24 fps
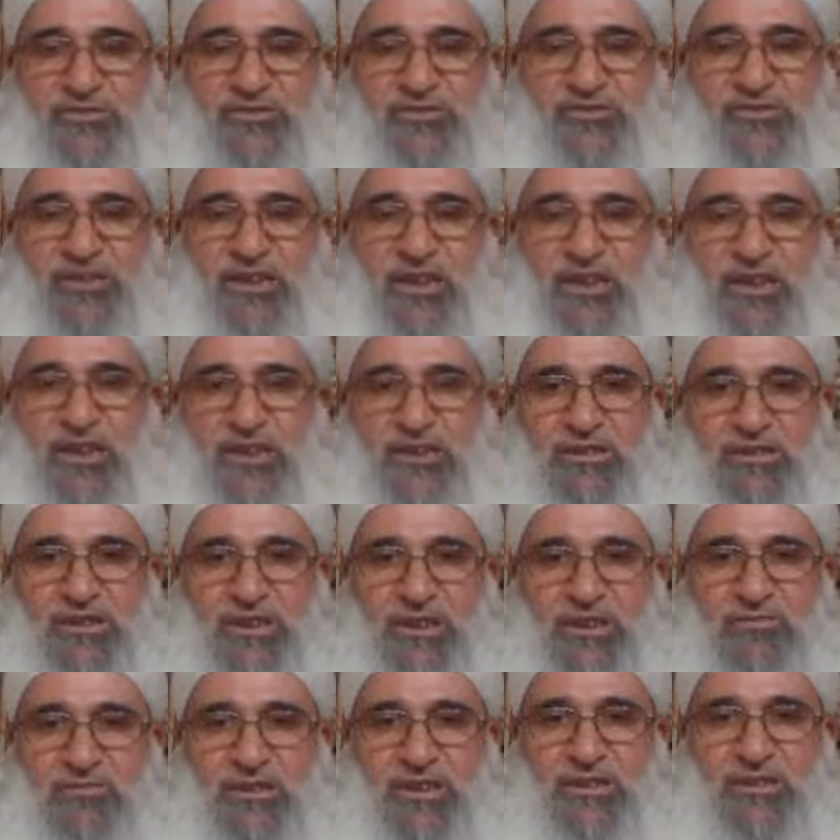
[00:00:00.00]

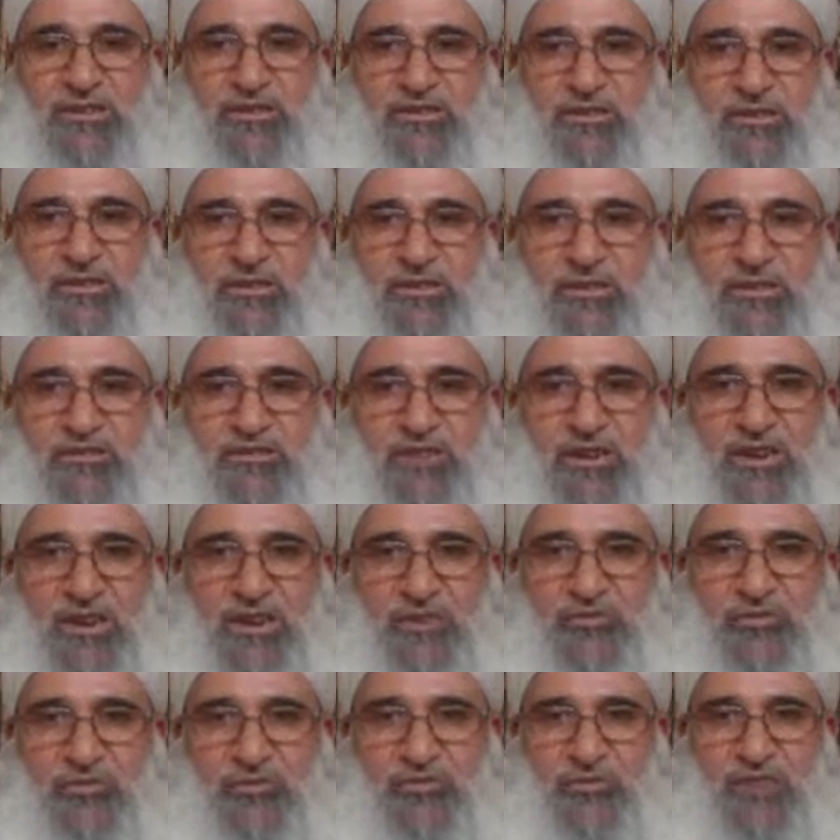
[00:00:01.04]
Bismillahirrahmanirrahim.
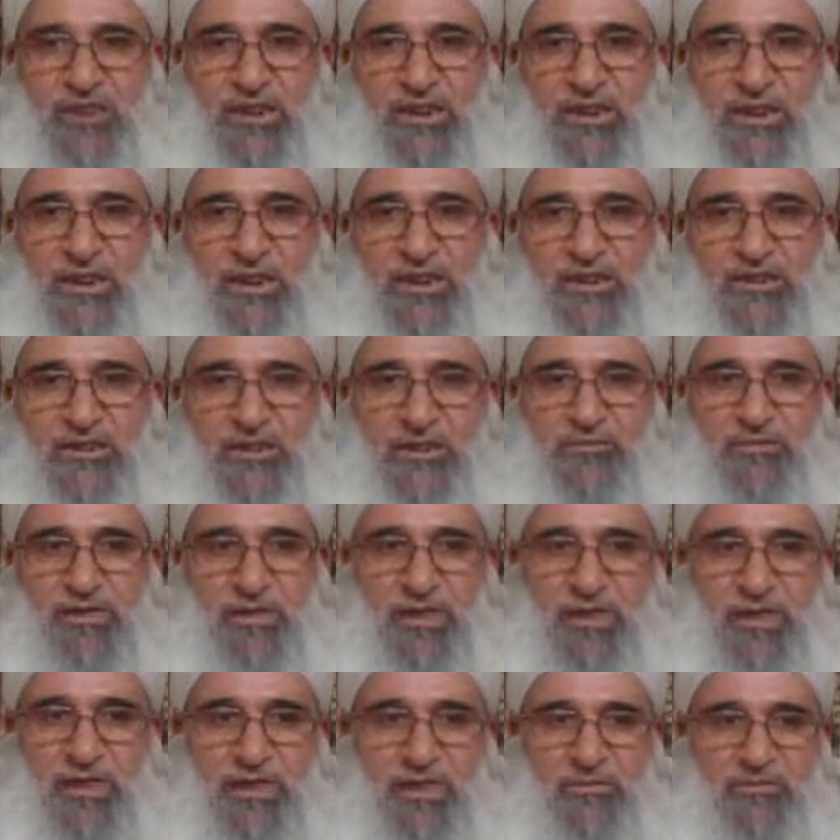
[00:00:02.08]
Elhamdülillahi
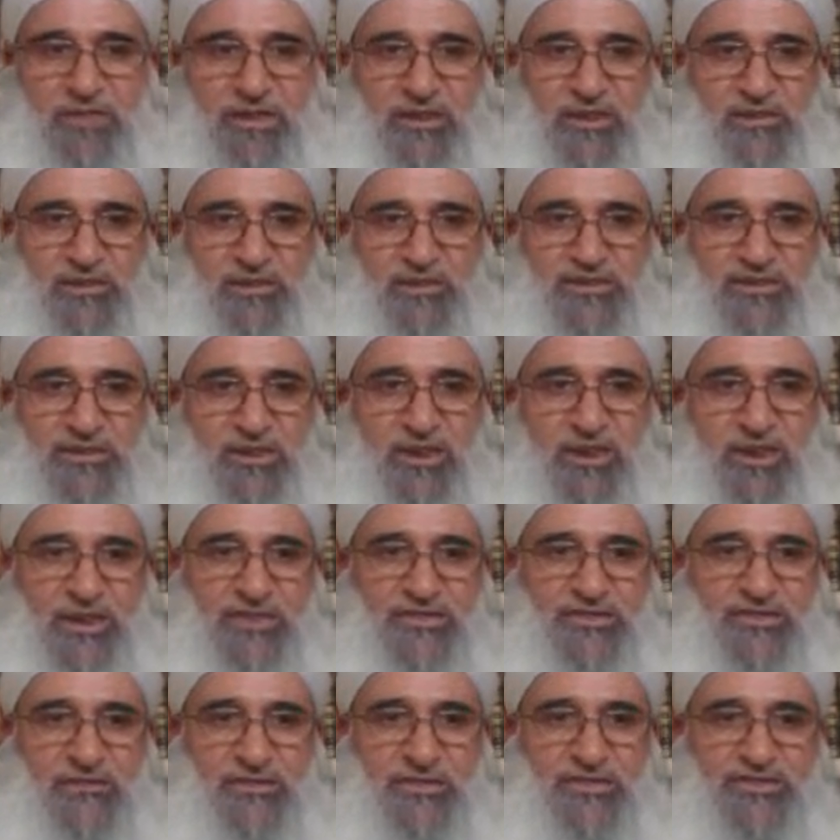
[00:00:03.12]
rabbil alamin ve
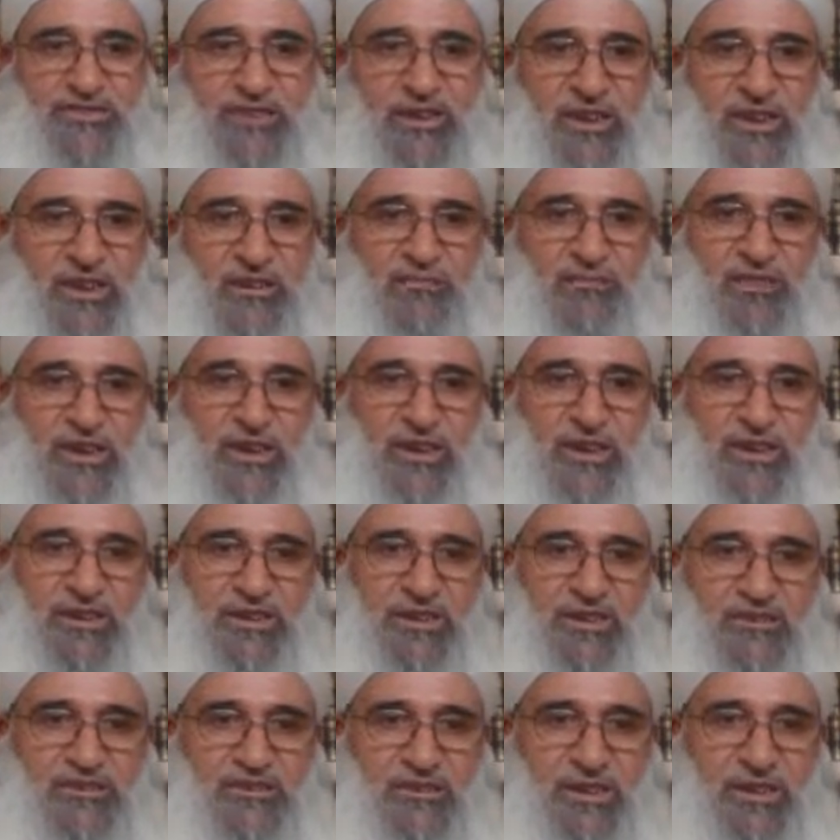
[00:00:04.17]
salatu ve selamu
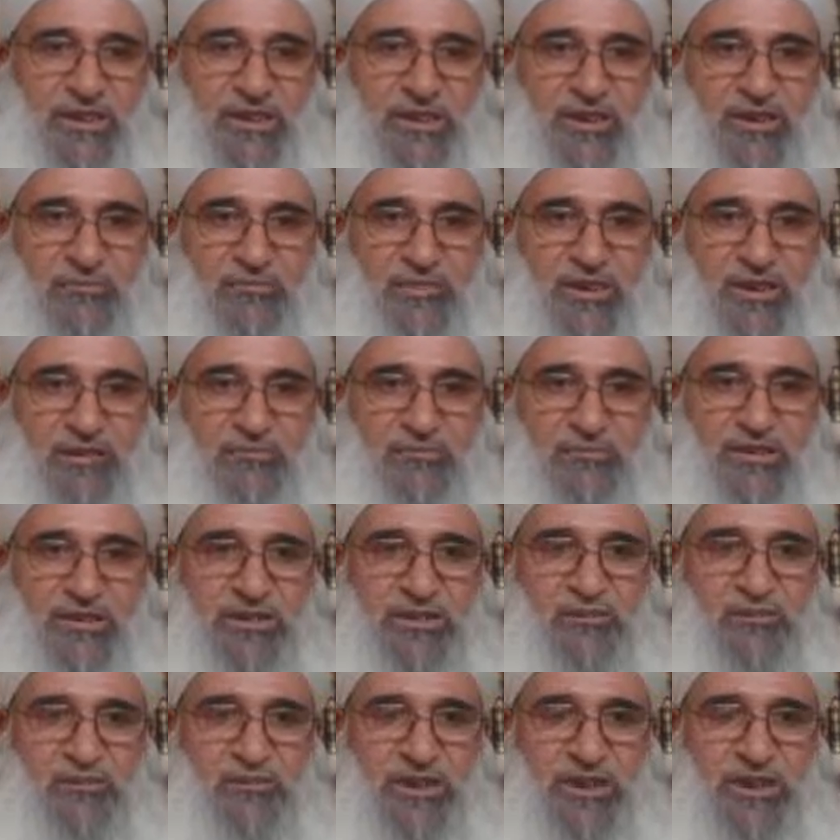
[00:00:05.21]
ala resulina
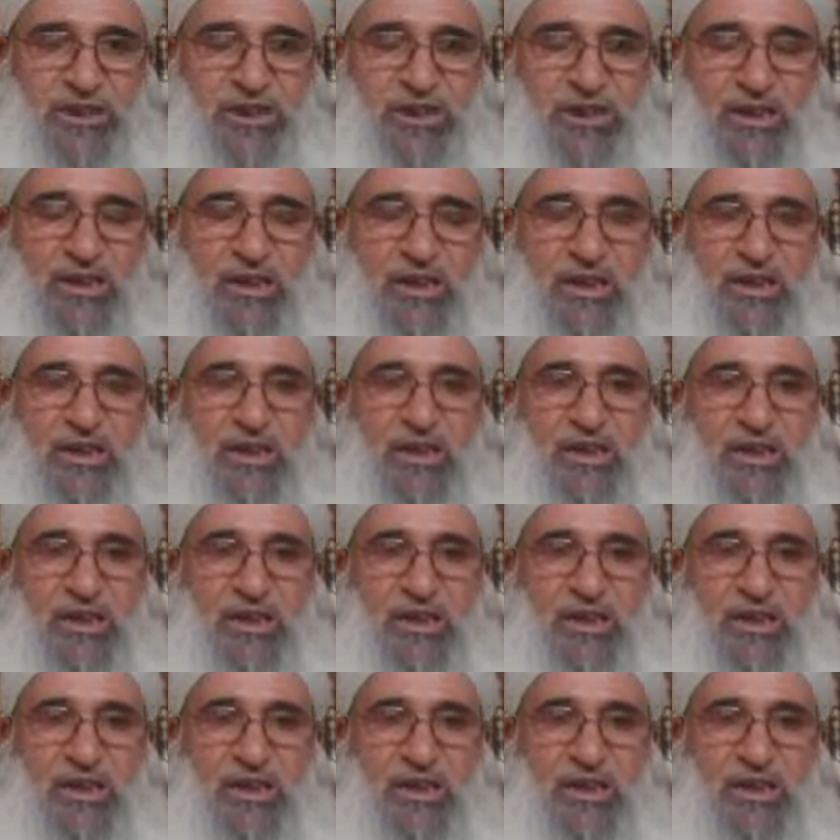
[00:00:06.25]
Muhammedin ve ala